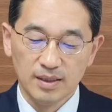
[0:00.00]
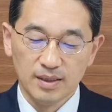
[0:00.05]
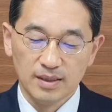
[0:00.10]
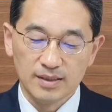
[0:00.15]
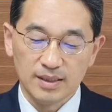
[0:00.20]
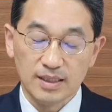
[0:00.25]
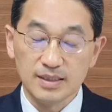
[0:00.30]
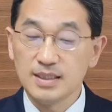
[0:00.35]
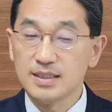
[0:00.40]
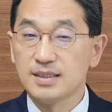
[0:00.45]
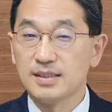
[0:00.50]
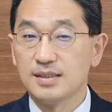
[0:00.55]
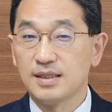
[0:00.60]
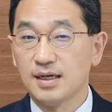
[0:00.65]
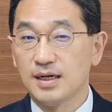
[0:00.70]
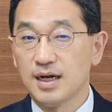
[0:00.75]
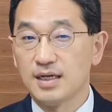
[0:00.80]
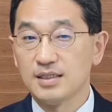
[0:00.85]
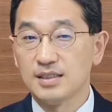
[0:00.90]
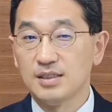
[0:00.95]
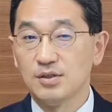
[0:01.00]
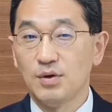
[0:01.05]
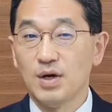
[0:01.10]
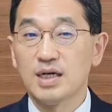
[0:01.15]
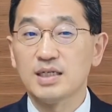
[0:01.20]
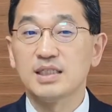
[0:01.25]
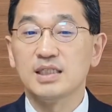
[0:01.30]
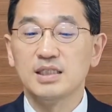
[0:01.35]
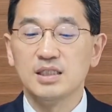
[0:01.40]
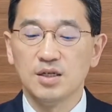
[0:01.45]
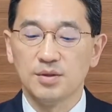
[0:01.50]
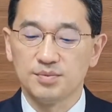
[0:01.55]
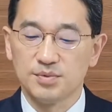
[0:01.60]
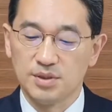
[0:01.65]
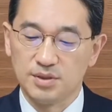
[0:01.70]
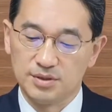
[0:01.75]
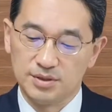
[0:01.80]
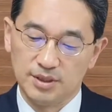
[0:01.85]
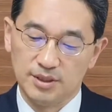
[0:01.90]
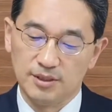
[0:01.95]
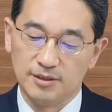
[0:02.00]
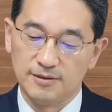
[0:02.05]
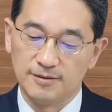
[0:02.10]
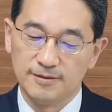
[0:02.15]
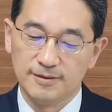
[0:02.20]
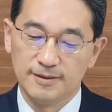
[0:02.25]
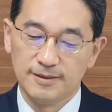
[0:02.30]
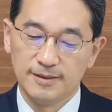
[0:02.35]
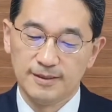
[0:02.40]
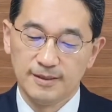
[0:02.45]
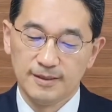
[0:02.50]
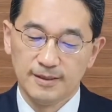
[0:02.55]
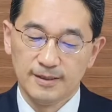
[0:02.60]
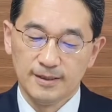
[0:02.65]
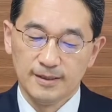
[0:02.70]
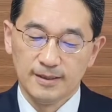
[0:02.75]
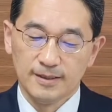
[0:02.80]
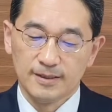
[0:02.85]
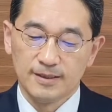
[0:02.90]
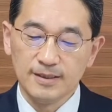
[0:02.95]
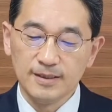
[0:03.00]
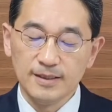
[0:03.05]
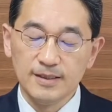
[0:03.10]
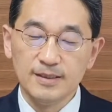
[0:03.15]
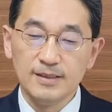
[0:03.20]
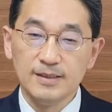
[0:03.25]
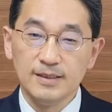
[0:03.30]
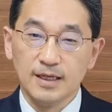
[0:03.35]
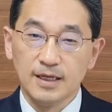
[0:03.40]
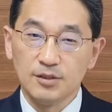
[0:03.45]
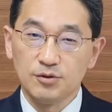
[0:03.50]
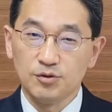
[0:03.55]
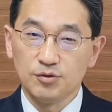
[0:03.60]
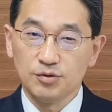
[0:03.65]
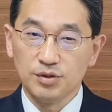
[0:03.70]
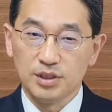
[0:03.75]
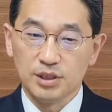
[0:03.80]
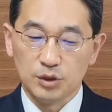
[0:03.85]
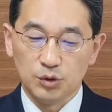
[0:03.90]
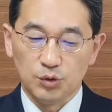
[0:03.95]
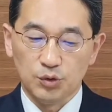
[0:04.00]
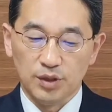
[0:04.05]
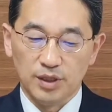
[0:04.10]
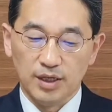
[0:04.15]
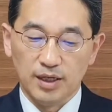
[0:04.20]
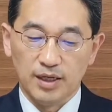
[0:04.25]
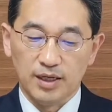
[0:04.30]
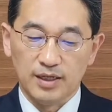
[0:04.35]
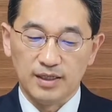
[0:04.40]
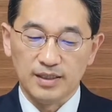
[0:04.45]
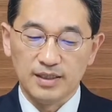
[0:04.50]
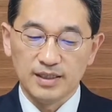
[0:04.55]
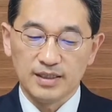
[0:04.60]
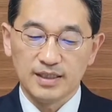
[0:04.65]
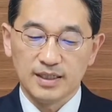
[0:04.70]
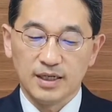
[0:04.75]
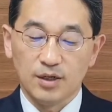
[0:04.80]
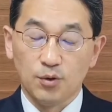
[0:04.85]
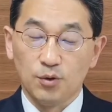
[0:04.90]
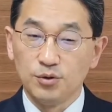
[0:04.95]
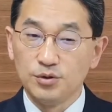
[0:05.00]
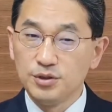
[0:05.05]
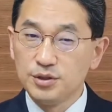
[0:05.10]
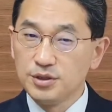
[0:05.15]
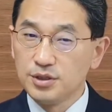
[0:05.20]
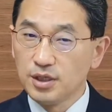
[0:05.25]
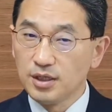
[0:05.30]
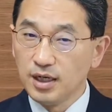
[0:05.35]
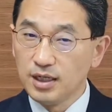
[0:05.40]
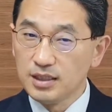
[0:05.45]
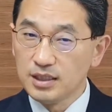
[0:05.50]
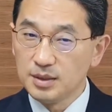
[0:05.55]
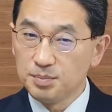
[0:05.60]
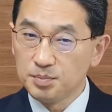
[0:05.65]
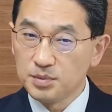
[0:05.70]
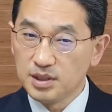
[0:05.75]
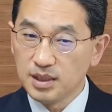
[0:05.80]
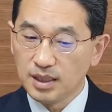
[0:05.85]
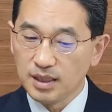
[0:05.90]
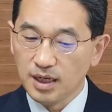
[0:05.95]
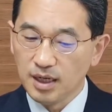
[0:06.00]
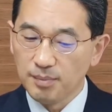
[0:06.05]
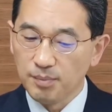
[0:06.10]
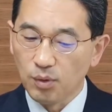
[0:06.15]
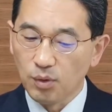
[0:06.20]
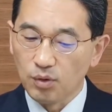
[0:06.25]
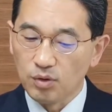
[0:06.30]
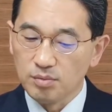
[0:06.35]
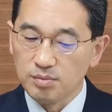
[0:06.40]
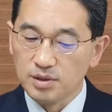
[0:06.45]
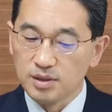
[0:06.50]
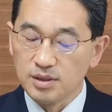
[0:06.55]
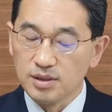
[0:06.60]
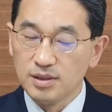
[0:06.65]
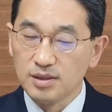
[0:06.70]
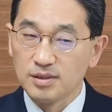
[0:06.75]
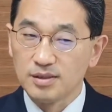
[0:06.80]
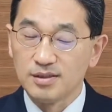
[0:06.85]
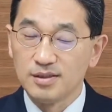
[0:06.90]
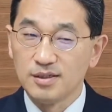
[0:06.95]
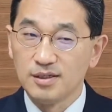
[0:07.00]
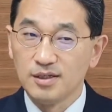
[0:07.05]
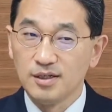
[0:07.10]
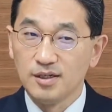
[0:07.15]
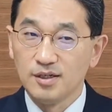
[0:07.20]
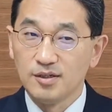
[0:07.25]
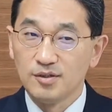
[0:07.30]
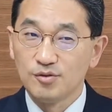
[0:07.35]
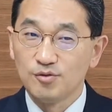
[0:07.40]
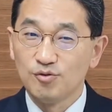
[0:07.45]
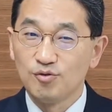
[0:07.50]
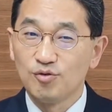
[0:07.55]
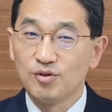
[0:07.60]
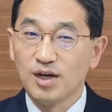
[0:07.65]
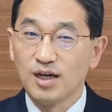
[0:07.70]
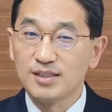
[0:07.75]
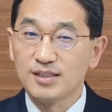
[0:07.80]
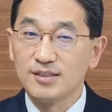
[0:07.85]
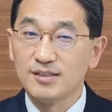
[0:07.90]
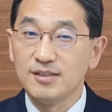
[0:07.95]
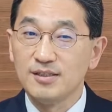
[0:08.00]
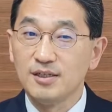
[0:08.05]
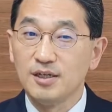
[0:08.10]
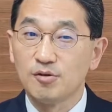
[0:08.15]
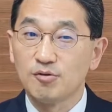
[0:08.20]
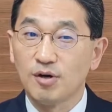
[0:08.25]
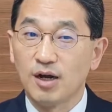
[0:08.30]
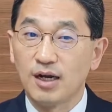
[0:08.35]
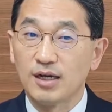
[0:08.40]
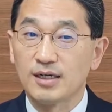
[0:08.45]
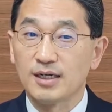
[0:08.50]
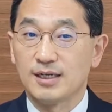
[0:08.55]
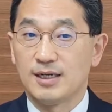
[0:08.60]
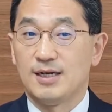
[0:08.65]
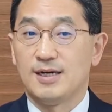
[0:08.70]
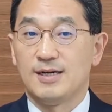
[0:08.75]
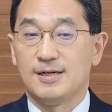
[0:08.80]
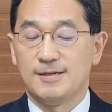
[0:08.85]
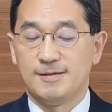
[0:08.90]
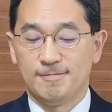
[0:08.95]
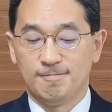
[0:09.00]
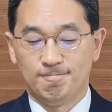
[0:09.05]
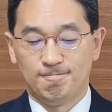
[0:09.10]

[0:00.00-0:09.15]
사실 그때까지는 확신이 없었어요. 그이 예수 그리스도의 이렇게 온전한 십자가의 복음을 누가 들으려고 할까?